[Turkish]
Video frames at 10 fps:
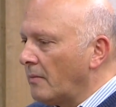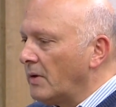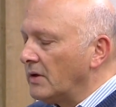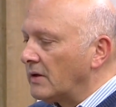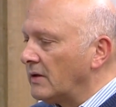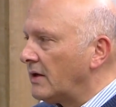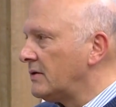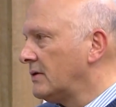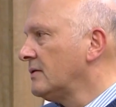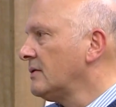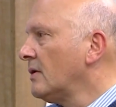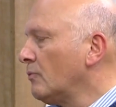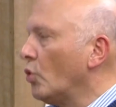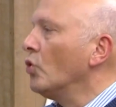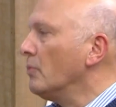balıklar
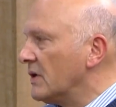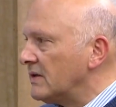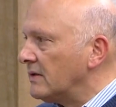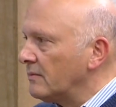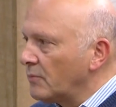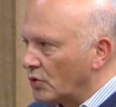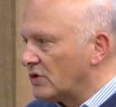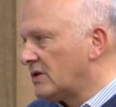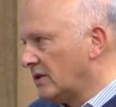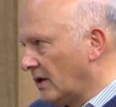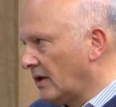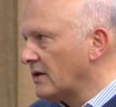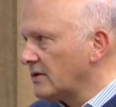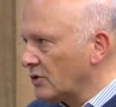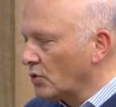boğulmasın
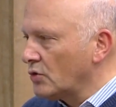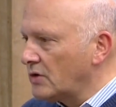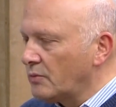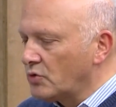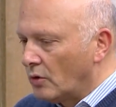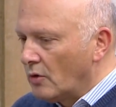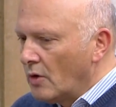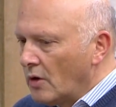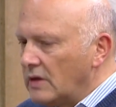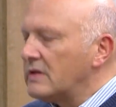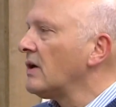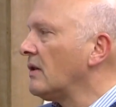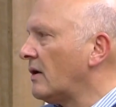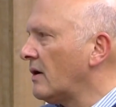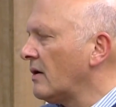projesindeki esas konsept şu.
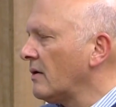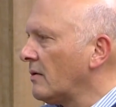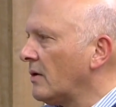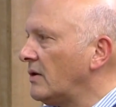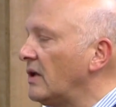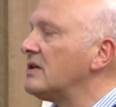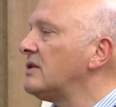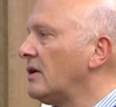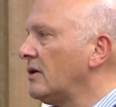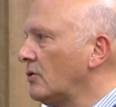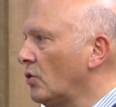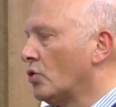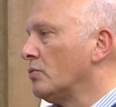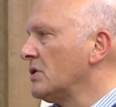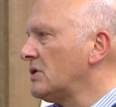İnsanlara e, denizlerin
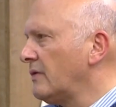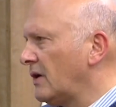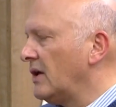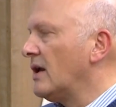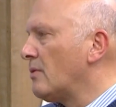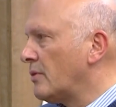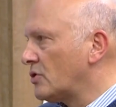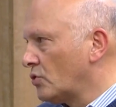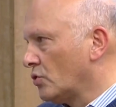korunması ve kirlenmemesi